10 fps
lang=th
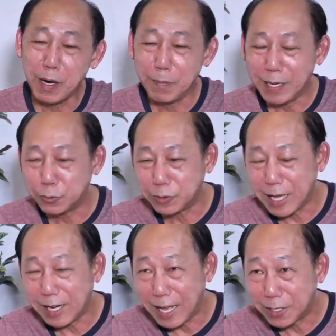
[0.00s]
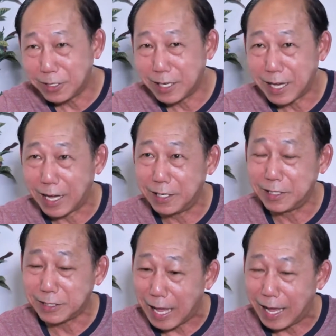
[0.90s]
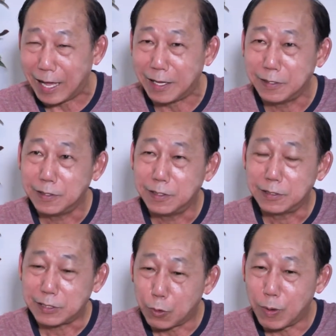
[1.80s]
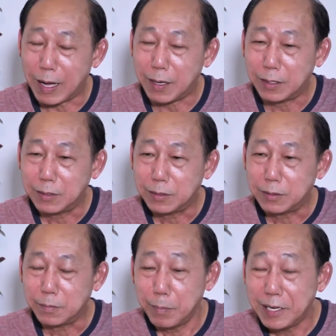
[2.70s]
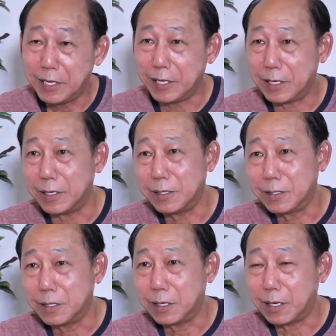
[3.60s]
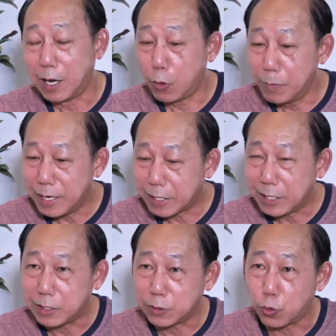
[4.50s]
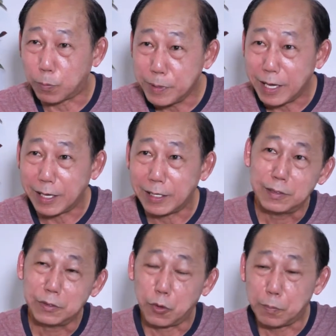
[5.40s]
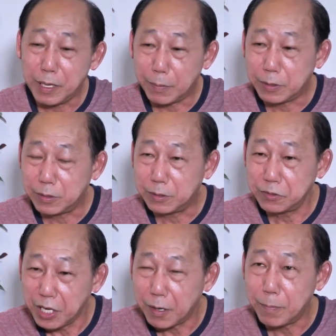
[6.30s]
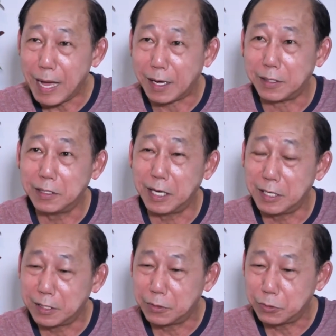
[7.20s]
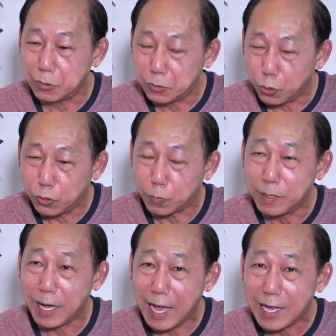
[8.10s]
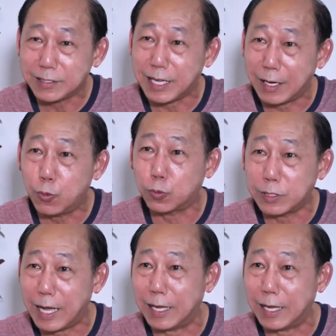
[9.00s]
เปิดมาสุดท้ายร้านก็ยังขายดีแต่จังหวะไม่ดี เราไม่ได้คิดถึงดอกเบี้ยดอกเบี้ย มันเยอะมากเดือนหนึ่งโดนดอกเบี้ยห้าแสนหกแส